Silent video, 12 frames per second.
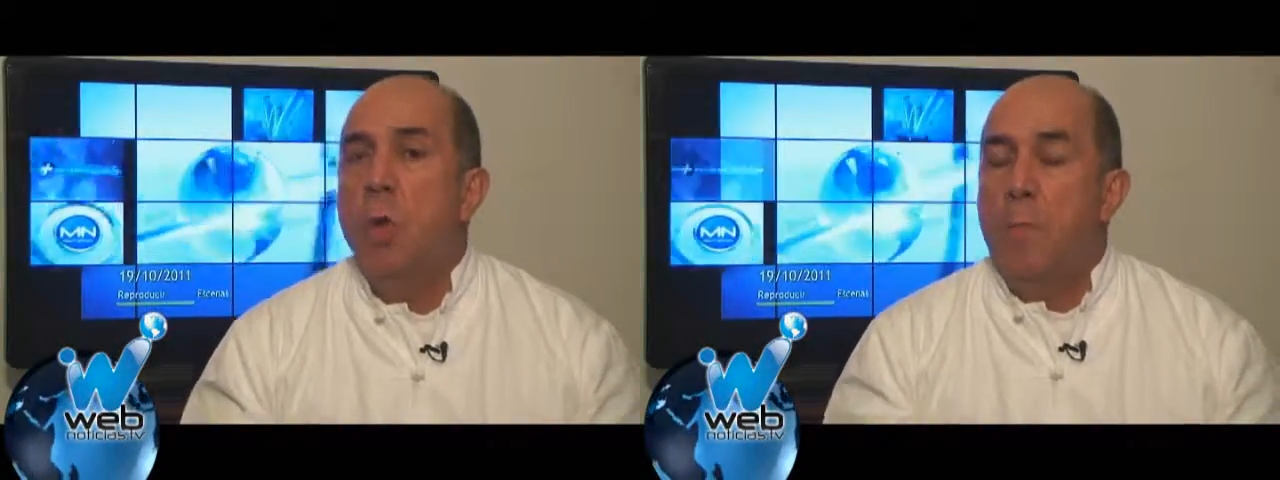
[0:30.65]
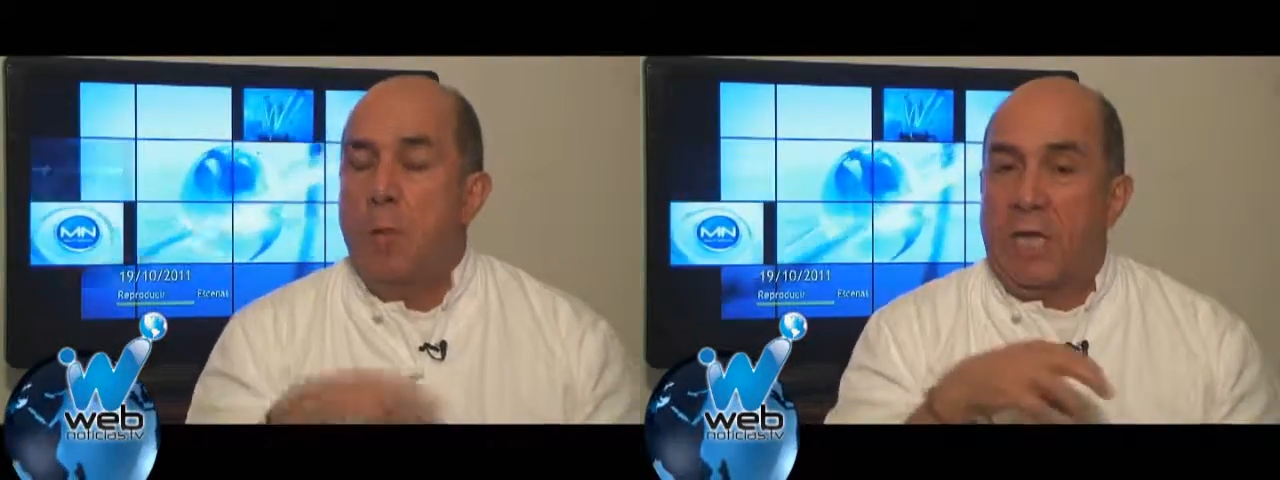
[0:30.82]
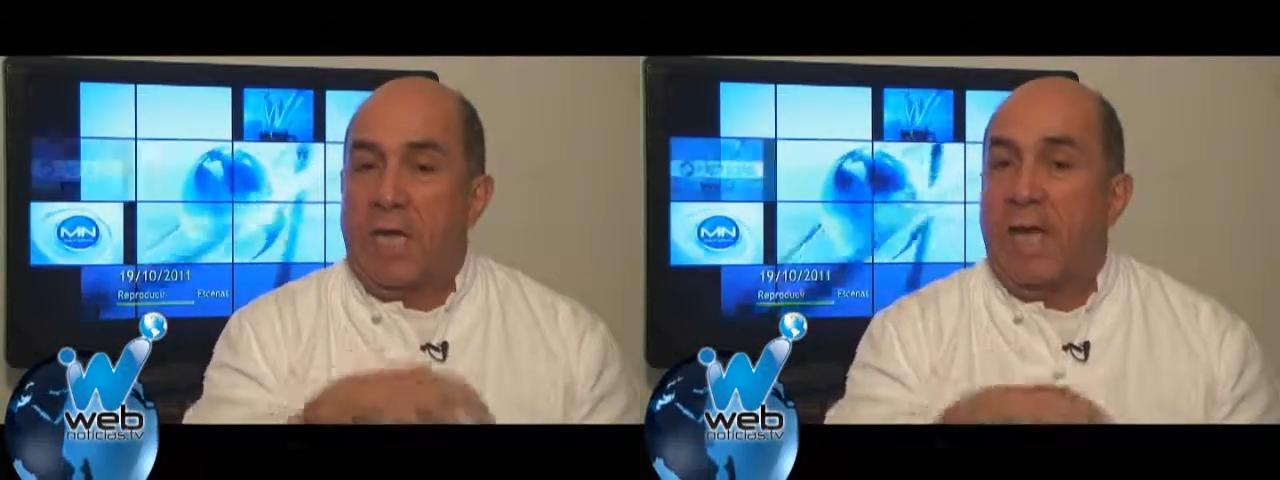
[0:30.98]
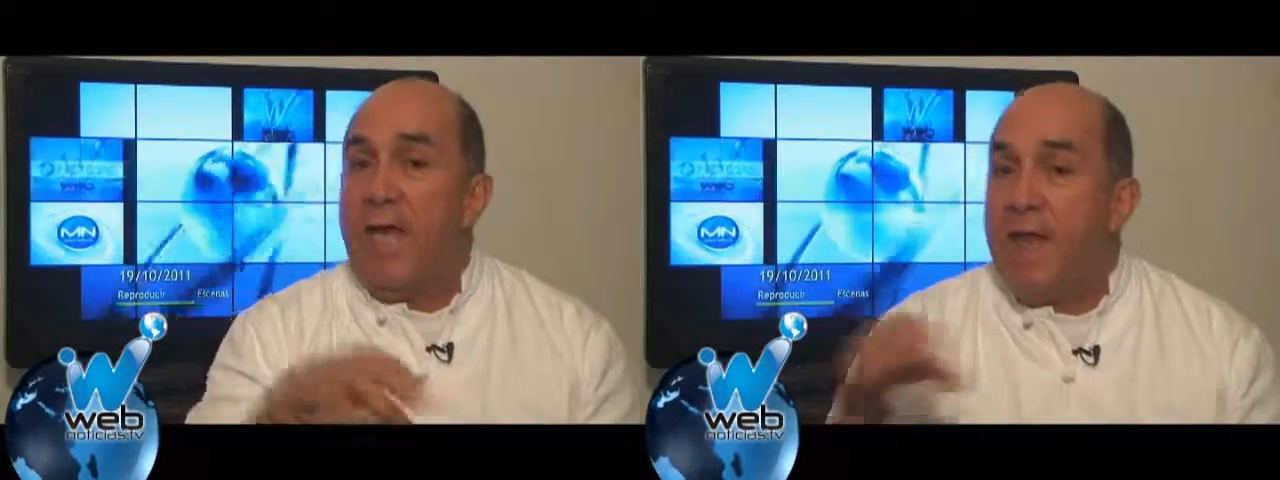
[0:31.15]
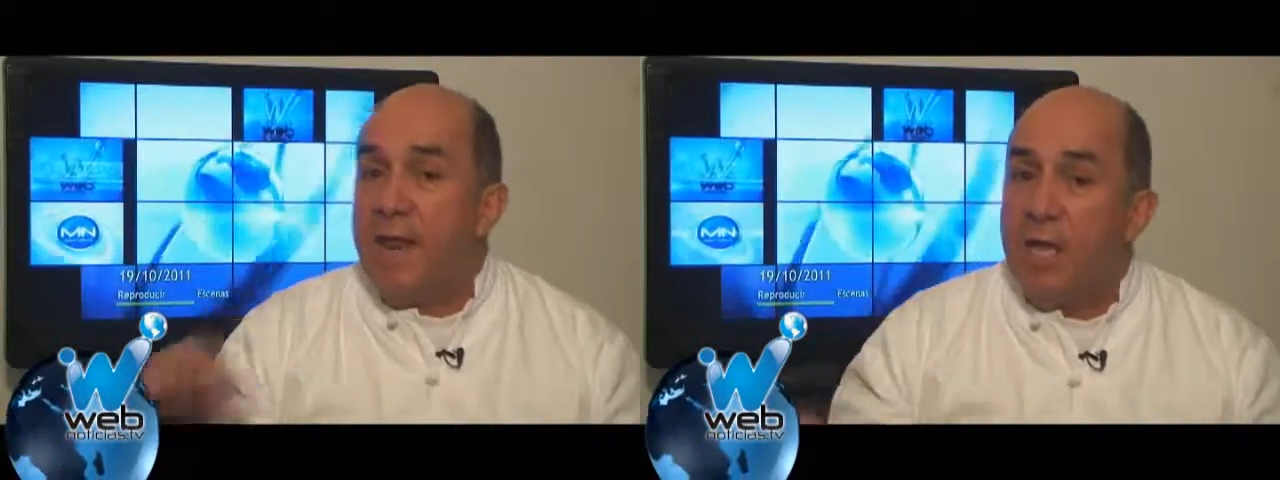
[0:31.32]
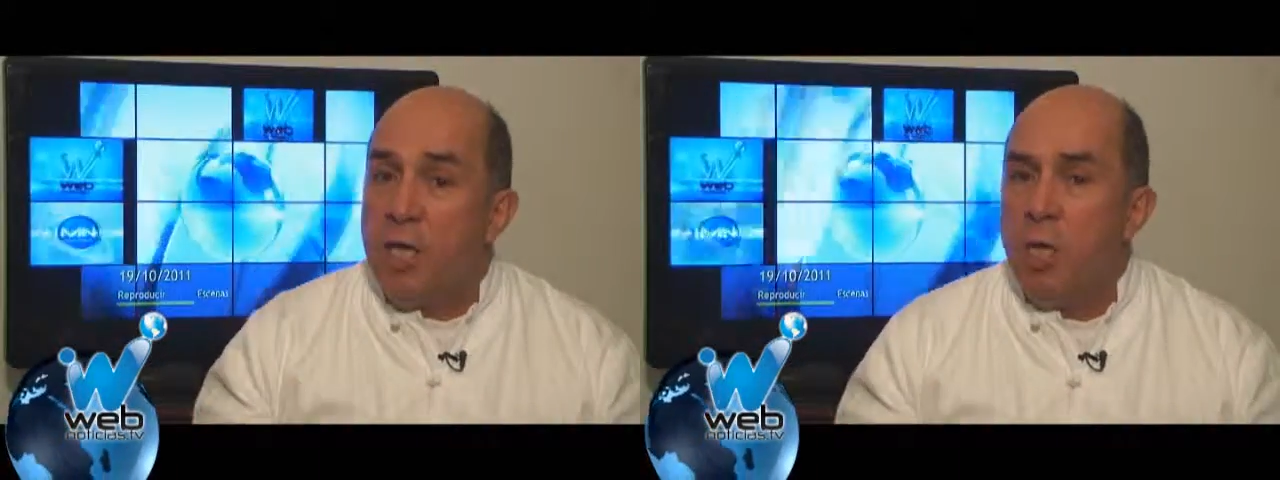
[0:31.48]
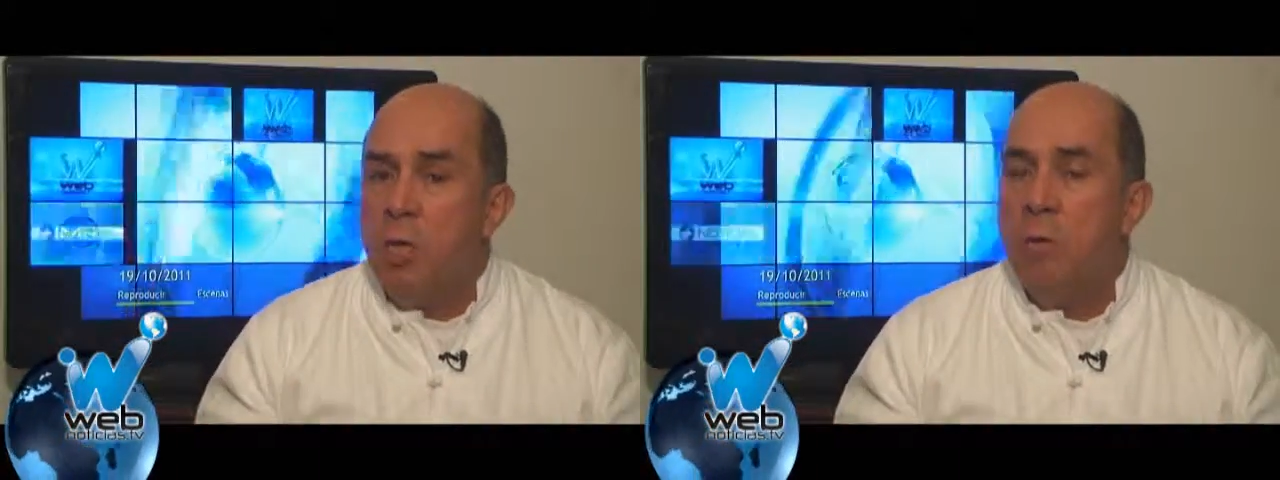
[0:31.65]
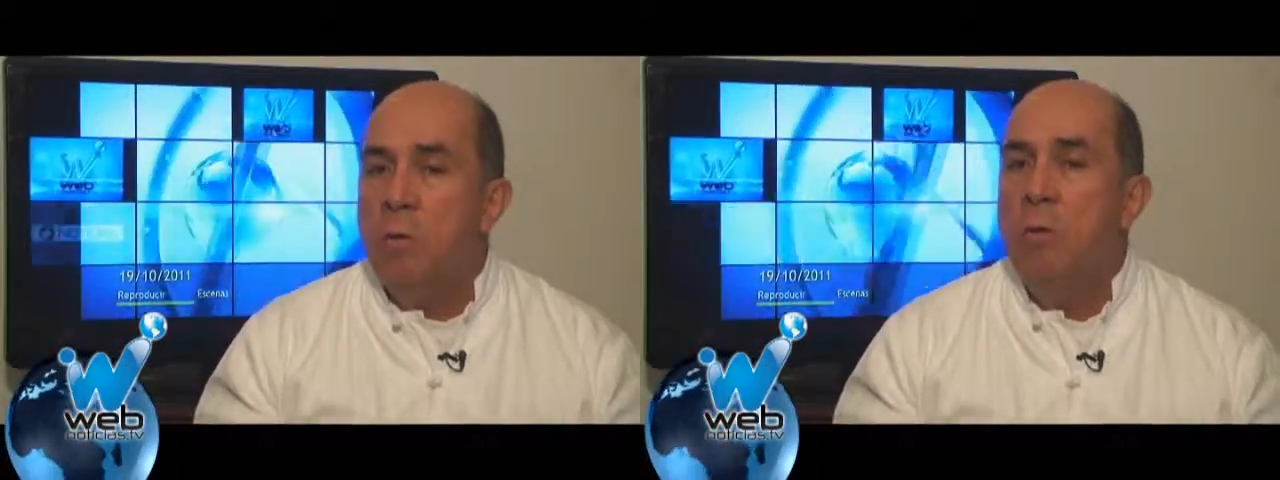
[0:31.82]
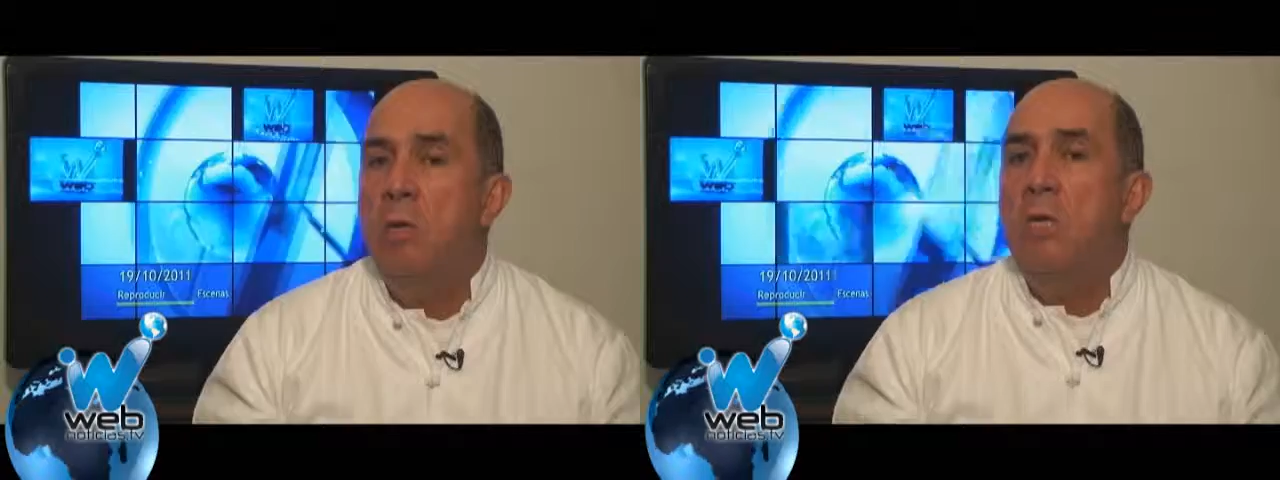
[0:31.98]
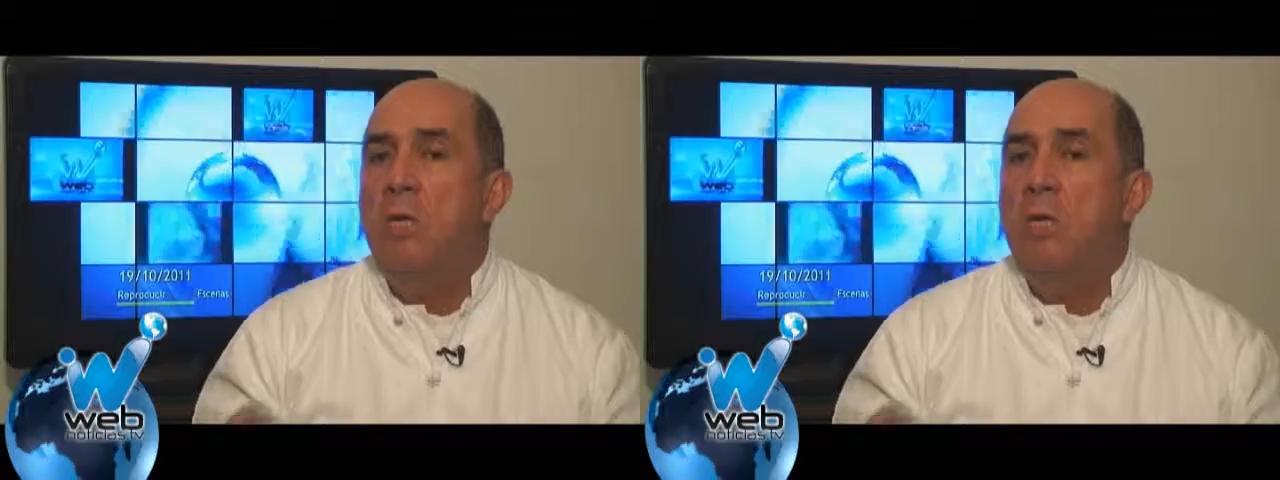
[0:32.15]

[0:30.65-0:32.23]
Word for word: porque cada región